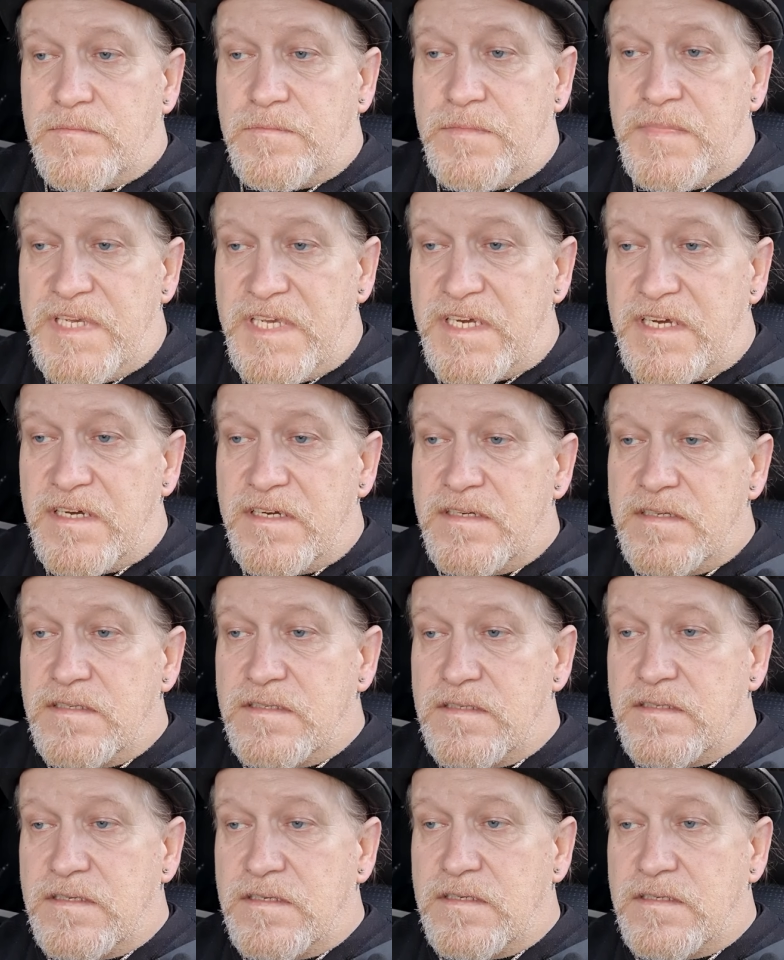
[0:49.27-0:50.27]
mir
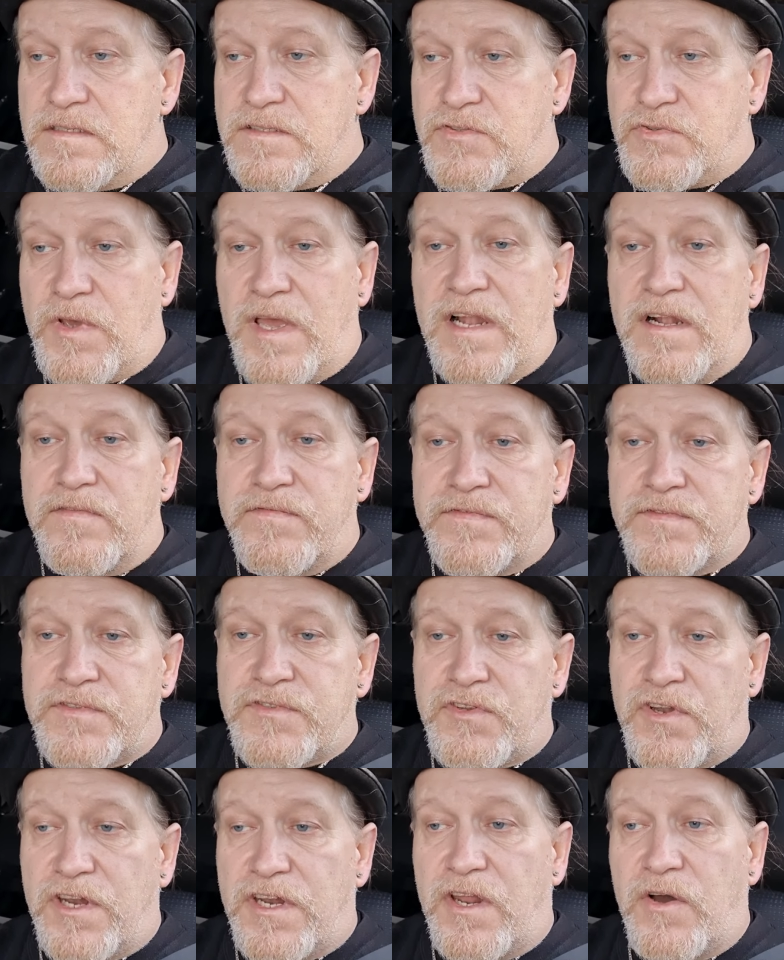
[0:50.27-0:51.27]
zu helfen,
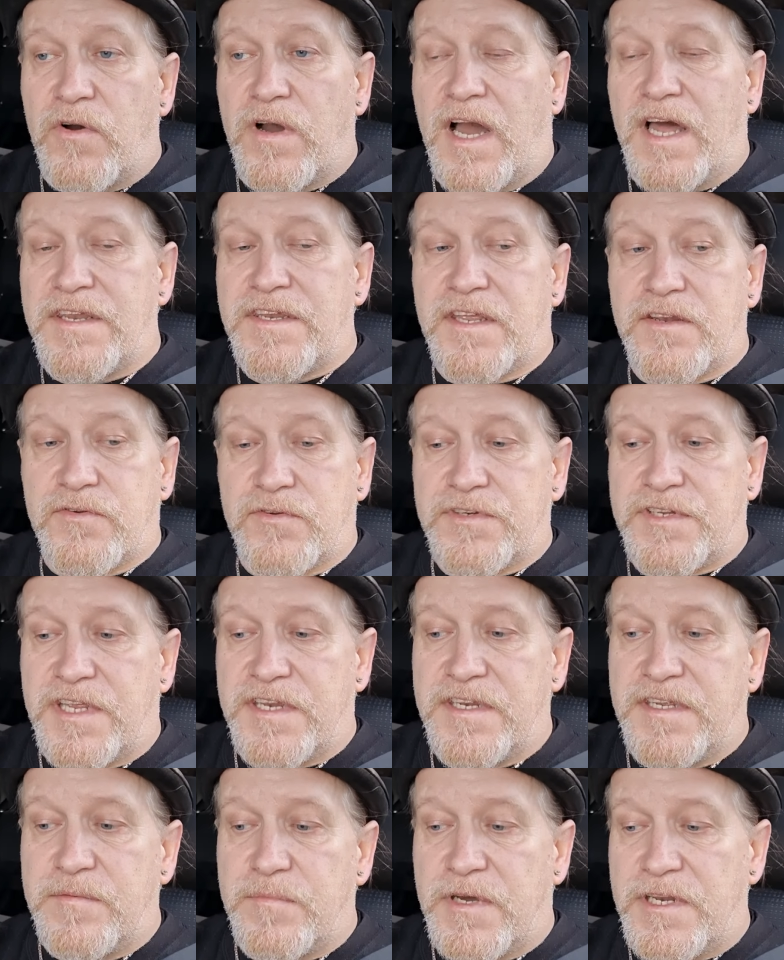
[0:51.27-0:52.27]
sondern auch anderen
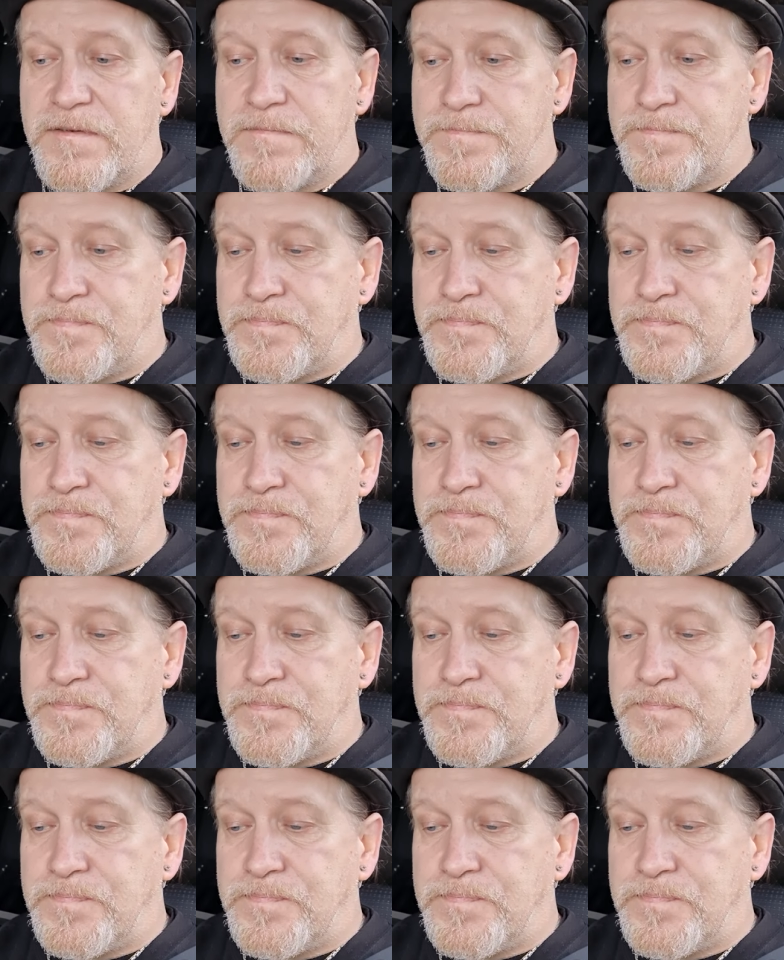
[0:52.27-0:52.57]
Unternehmern